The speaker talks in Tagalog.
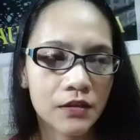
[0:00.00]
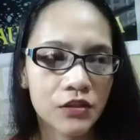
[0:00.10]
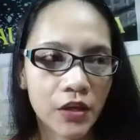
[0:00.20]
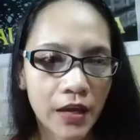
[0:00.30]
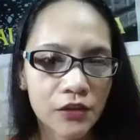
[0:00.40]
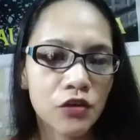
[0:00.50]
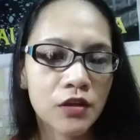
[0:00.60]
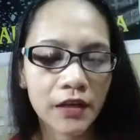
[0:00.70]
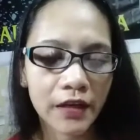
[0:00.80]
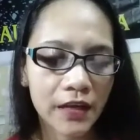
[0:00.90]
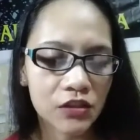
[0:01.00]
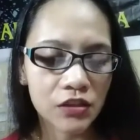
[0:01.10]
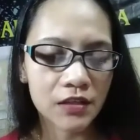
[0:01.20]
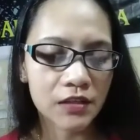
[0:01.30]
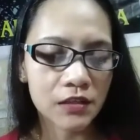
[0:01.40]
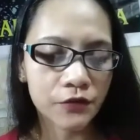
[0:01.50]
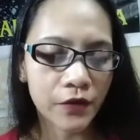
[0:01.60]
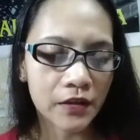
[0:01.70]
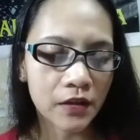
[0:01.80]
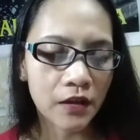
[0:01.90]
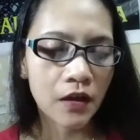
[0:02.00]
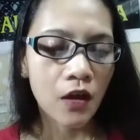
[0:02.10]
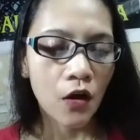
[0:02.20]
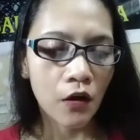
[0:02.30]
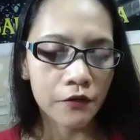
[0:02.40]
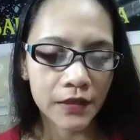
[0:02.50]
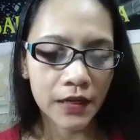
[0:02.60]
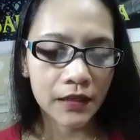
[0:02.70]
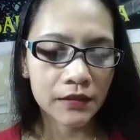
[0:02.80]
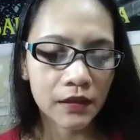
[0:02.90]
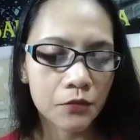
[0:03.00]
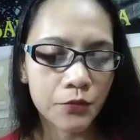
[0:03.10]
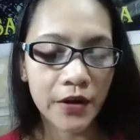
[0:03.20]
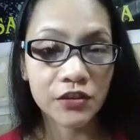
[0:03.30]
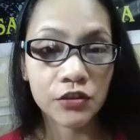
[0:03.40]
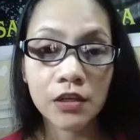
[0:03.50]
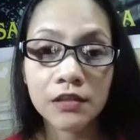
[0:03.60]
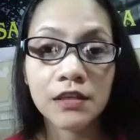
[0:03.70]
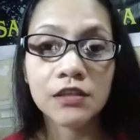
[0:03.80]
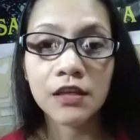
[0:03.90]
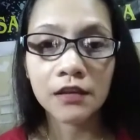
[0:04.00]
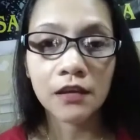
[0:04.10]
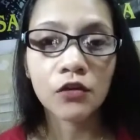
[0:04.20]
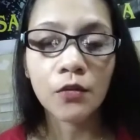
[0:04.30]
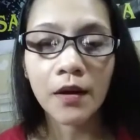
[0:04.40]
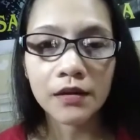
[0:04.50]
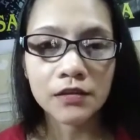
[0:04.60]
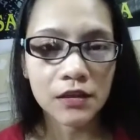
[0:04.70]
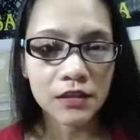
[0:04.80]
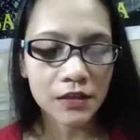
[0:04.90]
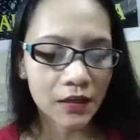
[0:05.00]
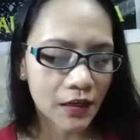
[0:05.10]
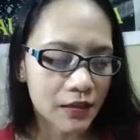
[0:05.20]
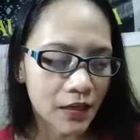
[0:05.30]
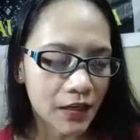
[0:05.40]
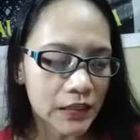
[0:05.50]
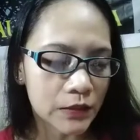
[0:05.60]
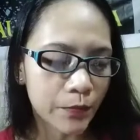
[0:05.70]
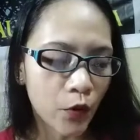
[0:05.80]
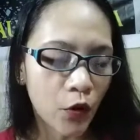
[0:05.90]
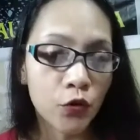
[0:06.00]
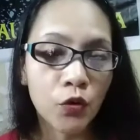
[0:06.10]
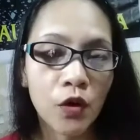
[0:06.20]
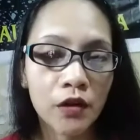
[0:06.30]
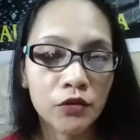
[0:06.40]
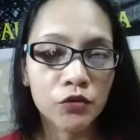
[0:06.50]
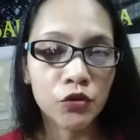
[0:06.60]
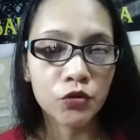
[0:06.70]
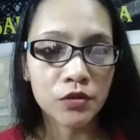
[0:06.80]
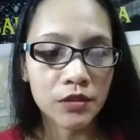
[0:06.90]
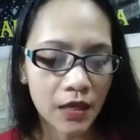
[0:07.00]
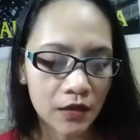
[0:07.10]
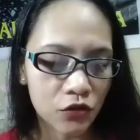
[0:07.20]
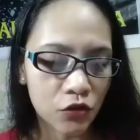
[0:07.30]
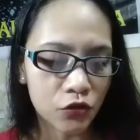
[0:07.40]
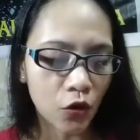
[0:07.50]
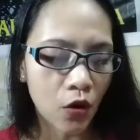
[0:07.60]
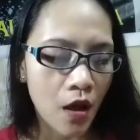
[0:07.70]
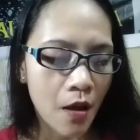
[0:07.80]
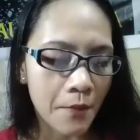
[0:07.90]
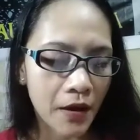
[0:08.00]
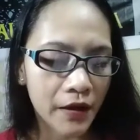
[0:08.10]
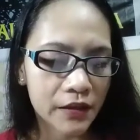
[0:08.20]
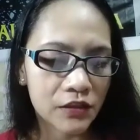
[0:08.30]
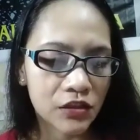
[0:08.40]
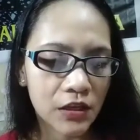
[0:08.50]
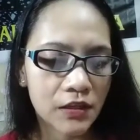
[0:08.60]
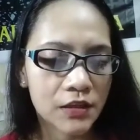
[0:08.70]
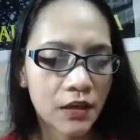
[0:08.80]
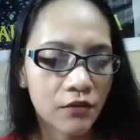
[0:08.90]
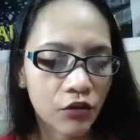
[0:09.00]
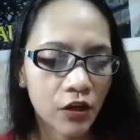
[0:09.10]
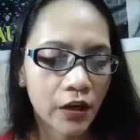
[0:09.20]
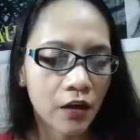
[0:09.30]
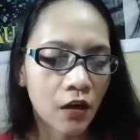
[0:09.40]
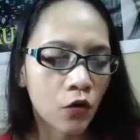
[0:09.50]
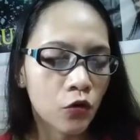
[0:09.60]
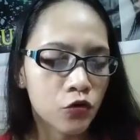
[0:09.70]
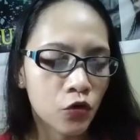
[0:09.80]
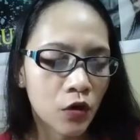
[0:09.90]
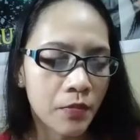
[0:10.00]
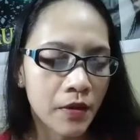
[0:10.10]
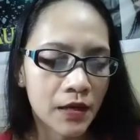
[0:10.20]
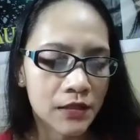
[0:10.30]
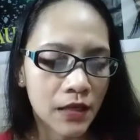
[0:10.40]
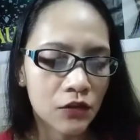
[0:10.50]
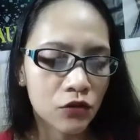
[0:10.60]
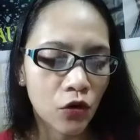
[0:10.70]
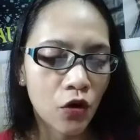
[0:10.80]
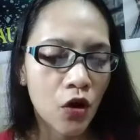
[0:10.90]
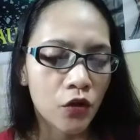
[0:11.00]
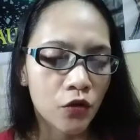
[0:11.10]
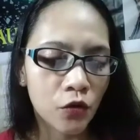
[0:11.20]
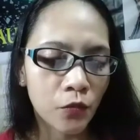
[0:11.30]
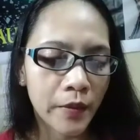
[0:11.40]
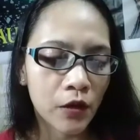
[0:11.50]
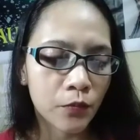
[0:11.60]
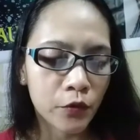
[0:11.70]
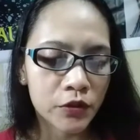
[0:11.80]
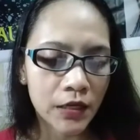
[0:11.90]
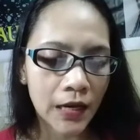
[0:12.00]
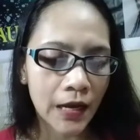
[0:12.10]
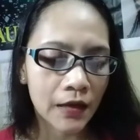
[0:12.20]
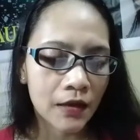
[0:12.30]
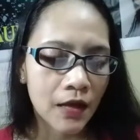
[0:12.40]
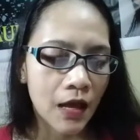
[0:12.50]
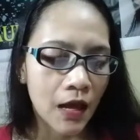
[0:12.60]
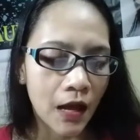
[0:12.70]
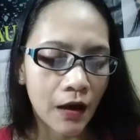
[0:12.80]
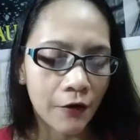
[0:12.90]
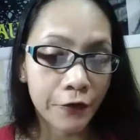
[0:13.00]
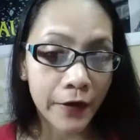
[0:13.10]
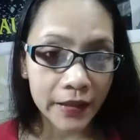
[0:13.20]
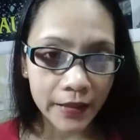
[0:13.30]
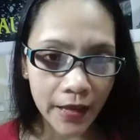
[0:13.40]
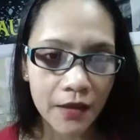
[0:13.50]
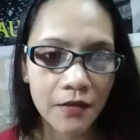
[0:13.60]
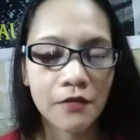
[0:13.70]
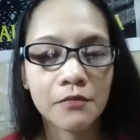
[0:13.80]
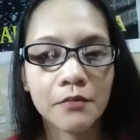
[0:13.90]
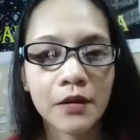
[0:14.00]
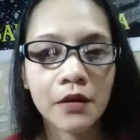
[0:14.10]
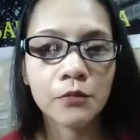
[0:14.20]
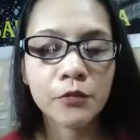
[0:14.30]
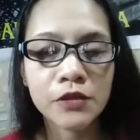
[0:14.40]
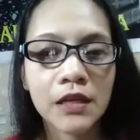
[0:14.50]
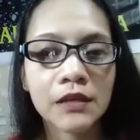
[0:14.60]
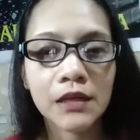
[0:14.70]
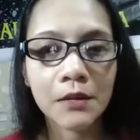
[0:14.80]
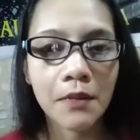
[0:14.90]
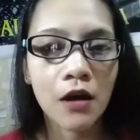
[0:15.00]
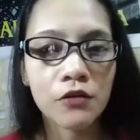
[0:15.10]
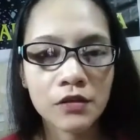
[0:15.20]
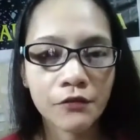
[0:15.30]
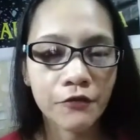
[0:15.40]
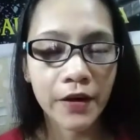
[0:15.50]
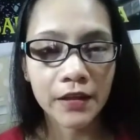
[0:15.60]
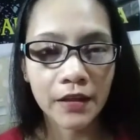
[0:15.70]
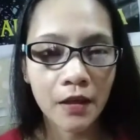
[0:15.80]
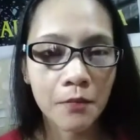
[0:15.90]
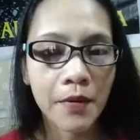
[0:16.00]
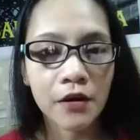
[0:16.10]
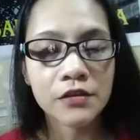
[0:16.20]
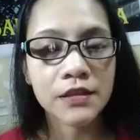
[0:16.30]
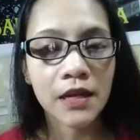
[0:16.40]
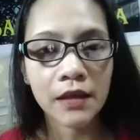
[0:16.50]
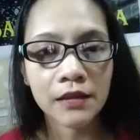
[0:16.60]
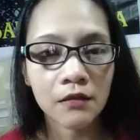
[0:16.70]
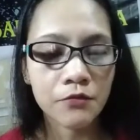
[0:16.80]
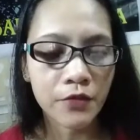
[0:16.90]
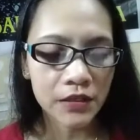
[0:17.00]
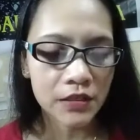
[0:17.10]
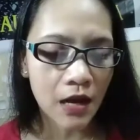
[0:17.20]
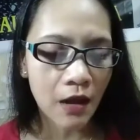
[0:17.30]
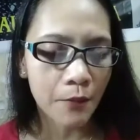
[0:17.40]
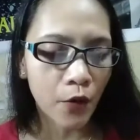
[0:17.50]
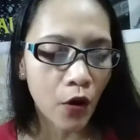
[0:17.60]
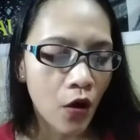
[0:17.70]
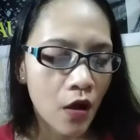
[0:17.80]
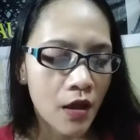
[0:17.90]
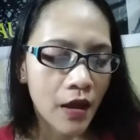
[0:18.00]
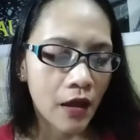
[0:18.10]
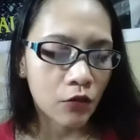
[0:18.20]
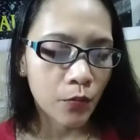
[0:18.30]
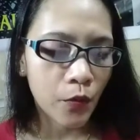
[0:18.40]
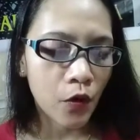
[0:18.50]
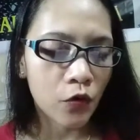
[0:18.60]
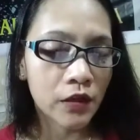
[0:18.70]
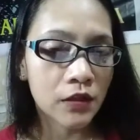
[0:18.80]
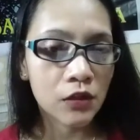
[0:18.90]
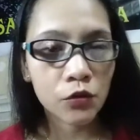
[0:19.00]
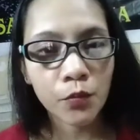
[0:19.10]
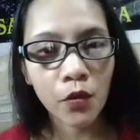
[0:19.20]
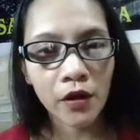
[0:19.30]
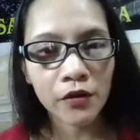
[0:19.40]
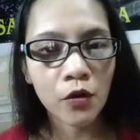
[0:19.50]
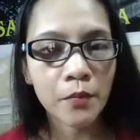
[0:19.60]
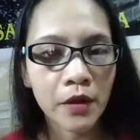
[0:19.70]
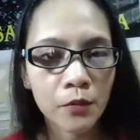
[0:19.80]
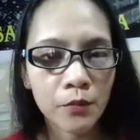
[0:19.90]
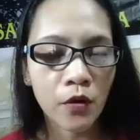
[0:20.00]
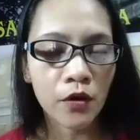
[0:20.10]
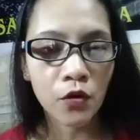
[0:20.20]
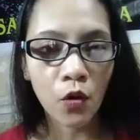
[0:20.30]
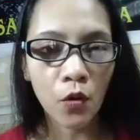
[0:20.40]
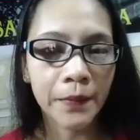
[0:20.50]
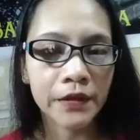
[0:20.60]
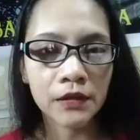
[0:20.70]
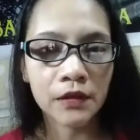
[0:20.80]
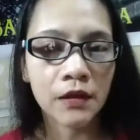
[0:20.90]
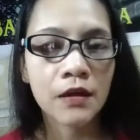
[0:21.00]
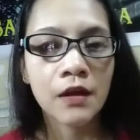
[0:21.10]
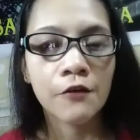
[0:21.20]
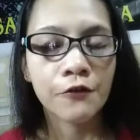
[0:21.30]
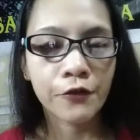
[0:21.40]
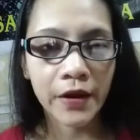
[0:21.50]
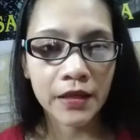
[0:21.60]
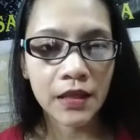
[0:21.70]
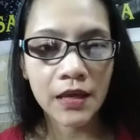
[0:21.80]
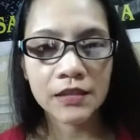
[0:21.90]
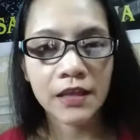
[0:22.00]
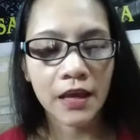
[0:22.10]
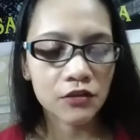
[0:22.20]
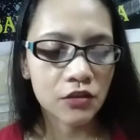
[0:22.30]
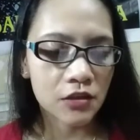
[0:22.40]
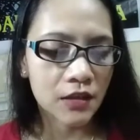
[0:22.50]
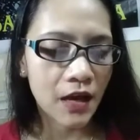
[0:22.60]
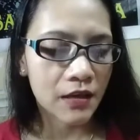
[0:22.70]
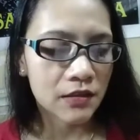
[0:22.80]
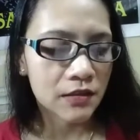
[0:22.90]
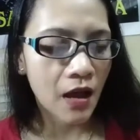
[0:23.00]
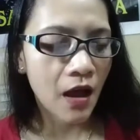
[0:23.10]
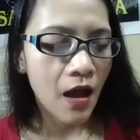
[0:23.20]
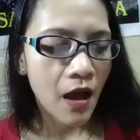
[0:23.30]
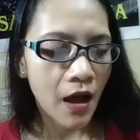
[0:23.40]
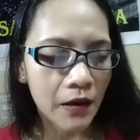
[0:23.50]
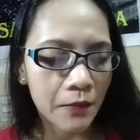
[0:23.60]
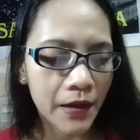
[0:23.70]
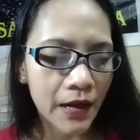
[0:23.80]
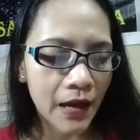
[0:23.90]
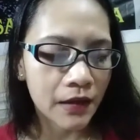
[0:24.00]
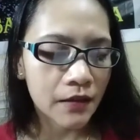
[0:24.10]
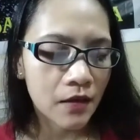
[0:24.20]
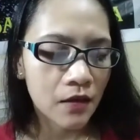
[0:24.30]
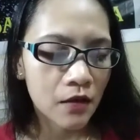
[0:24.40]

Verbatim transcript: schedule ng NJAS is Friday of selected branch. Diyan sa Jeddah to mga ka-charger. Kasi risk po yung ano nyo, yung schedule nyo, maka Jeddah Center. Kaya ako gustong ibigay sa inyo yung meron po silang uh, Friday. Meron po silang trabaho sa Friday pero selected branch lang po. Ito po, kung nandito po kayo, meron po kayong open na Friday sa Enjas guys. Sa Albalad,